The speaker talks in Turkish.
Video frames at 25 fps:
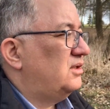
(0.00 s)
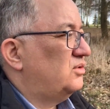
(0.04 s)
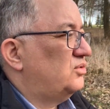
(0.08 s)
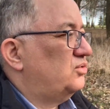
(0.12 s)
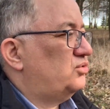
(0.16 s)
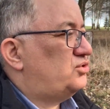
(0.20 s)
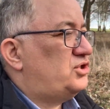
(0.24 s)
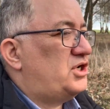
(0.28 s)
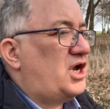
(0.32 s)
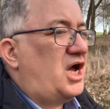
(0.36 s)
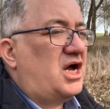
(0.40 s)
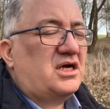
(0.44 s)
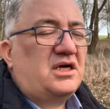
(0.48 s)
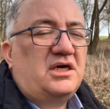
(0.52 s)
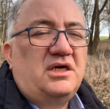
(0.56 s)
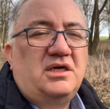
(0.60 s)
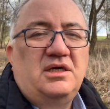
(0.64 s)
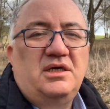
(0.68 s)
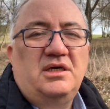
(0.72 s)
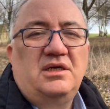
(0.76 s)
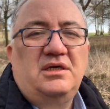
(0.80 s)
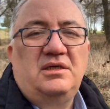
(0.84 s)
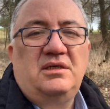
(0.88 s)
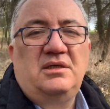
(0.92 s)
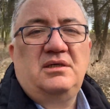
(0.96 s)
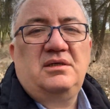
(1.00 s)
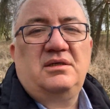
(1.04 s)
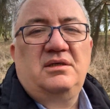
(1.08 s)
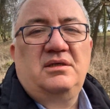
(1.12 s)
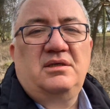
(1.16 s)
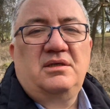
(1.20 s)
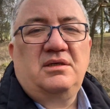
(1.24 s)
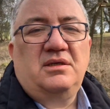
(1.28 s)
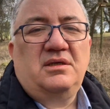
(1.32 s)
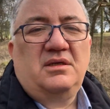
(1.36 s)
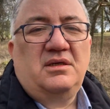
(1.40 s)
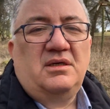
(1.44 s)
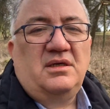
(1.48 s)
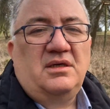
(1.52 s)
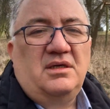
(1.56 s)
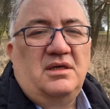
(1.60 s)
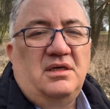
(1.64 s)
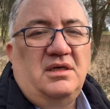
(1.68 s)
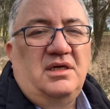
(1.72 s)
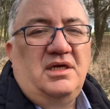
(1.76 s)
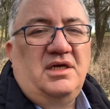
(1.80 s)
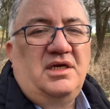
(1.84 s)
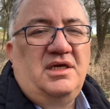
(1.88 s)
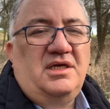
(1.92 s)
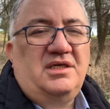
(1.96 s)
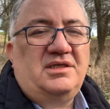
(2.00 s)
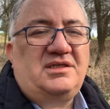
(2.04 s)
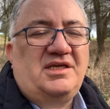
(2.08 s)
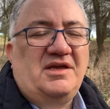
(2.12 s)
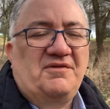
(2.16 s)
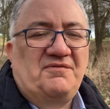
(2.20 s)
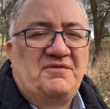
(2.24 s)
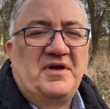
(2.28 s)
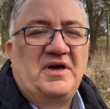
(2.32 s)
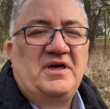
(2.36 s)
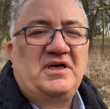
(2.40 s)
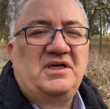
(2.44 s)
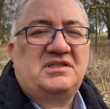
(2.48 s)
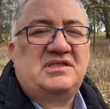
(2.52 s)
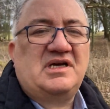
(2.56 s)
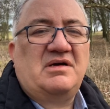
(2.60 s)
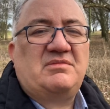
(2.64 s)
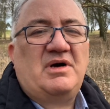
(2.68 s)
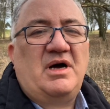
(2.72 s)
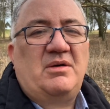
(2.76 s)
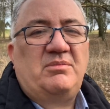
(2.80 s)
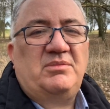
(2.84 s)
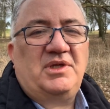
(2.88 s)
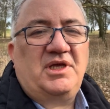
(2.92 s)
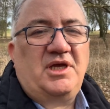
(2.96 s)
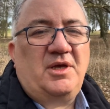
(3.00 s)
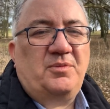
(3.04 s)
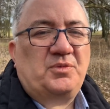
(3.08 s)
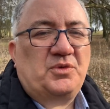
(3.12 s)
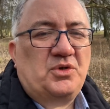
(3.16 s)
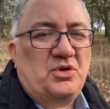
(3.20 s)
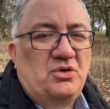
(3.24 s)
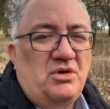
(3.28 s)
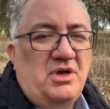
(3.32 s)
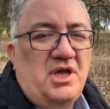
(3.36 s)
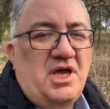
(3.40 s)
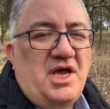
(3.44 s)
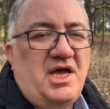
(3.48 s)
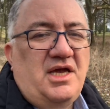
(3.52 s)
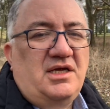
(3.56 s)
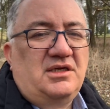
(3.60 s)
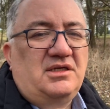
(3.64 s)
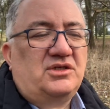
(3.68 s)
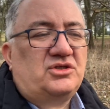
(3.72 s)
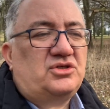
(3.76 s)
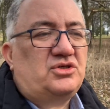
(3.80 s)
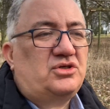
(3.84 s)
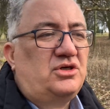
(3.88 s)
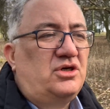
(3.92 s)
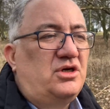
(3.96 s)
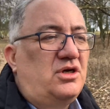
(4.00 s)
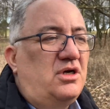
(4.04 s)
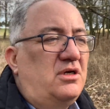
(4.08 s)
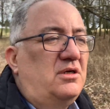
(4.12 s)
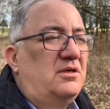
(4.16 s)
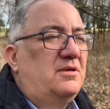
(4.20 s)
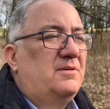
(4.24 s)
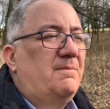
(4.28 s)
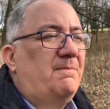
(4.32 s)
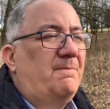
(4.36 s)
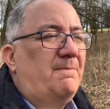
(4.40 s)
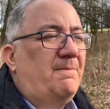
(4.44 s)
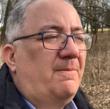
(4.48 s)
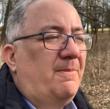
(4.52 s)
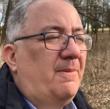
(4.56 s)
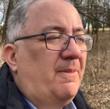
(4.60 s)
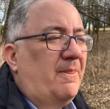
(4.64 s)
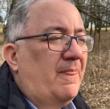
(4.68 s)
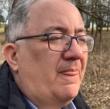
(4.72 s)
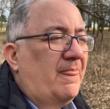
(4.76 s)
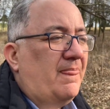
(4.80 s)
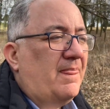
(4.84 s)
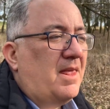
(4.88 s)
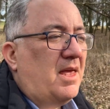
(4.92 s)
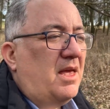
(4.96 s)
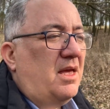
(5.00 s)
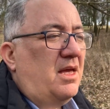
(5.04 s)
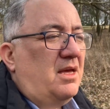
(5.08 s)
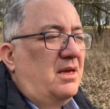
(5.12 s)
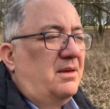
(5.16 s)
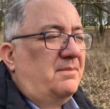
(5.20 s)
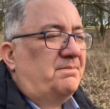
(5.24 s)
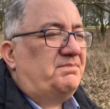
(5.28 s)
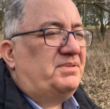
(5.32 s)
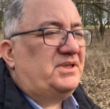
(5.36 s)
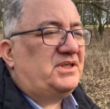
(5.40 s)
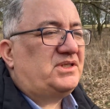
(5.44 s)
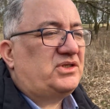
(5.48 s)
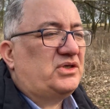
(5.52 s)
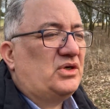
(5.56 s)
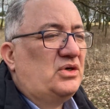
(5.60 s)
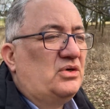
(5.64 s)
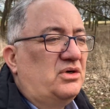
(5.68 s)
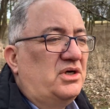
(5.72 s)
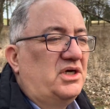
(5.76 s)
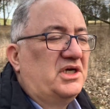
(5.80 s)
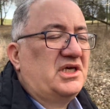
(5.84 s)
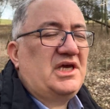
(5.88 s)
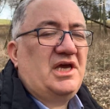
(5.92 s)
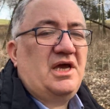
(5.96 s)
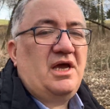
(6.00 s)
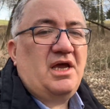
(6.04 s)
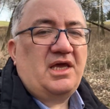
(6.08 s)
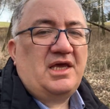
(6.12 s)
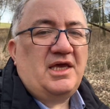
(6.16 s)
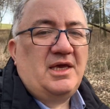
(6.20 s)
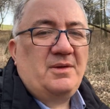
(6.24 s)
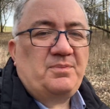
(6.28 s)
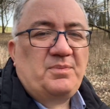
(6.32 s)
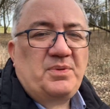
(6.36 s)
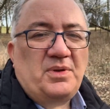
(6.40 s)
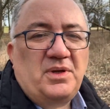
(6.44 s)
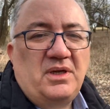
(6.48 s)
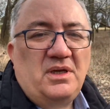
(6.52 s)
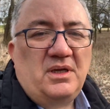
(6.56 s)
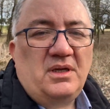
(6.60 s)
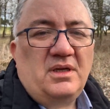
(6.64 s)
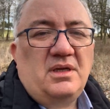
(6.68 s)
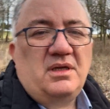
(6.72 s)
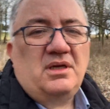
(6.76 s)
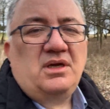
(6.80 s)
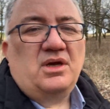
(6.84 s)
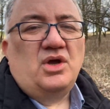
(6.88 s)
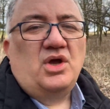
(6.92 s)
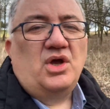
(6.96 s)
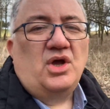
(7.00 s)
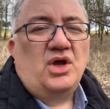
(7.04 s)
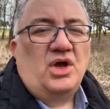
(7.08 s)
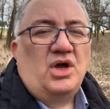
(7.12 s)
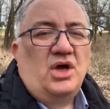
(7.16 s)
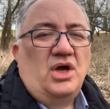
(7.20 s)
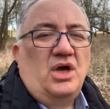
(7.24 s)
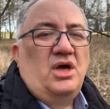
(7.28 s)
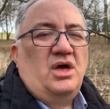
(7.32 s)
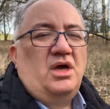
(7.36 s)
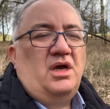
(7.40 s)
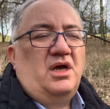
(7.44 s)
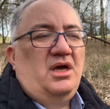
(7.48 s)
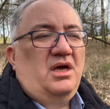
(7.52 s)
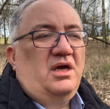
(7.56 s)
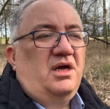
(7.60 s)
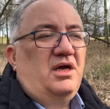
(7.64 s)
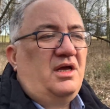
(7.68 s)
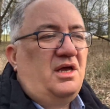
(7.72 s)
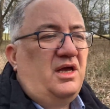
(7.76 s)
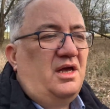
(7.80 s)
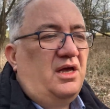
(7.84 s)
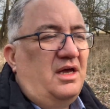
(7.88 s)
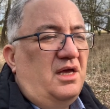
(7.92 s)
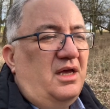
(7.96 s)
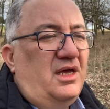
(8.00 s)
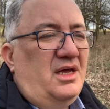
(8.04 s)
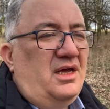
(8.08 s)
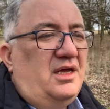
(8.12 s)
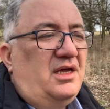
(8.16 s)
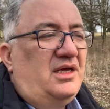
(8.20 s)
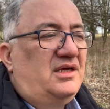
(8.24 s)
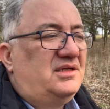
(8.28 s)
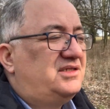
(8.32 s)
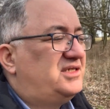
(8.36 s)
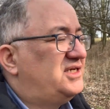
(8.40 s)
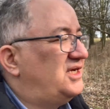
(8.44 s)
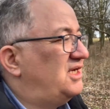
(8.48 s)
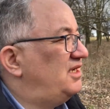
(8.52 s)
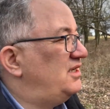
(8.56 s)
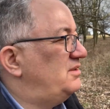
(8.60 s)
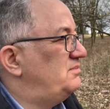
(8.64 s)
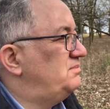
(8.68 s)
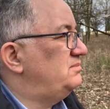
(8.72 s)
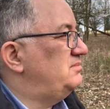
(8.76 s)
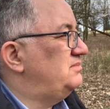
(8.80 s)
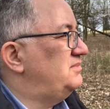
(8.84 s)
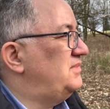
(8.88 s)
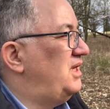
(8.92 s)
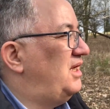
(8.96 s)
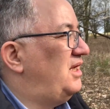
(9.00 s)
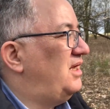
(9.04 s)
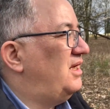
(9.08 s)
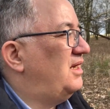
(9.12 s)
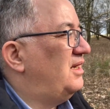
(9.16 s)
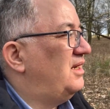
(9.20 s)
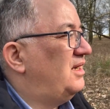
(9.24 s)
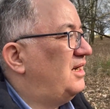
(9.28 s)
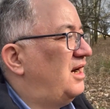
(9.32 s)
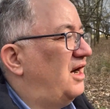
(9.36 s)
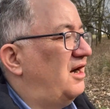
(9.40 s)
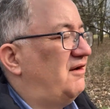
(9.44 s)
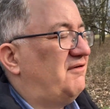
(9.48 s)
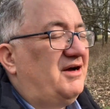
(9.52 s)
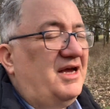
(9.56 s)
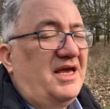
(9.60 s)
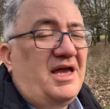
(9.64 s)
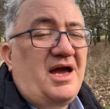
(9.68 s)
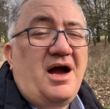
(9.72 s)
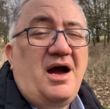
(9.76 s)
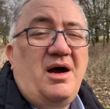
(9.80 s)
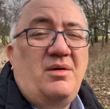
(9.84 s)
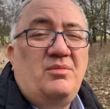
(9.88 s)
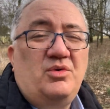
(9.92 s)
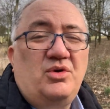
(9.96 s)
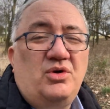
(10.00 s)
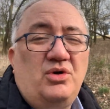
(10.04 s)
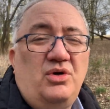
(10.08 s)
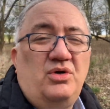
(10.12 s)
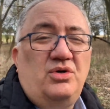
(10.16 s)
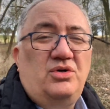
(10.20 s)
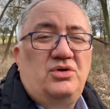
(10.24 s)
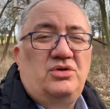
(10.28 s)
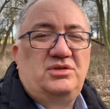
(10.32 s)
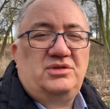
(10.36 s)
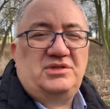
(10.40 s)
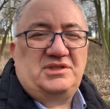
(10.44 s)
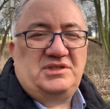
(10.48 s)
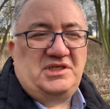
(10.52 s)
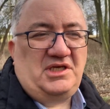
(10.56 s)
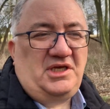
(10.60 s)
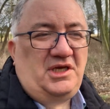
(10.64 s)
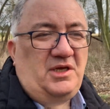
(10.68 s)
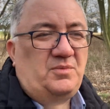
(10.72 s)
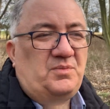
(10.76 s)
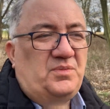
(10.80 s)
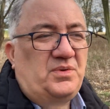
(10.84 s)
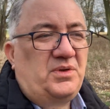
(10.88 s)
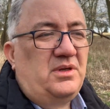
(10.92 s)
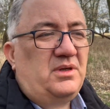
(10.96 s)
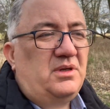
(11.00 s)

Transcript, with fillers: Uçak e, seferini tamamlayıp Körü'ye yanaşıyor. Bir sonraki ekip e, canım hava yağmurlu deyip